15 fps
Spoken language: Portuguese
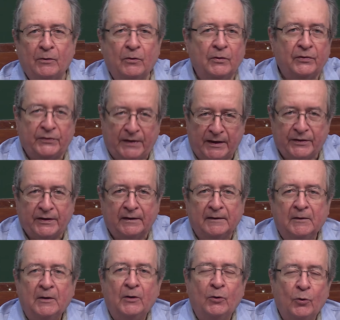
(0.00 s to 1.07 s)
ou seja,
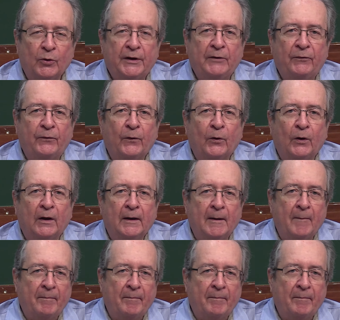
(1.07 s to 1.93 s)
o que for,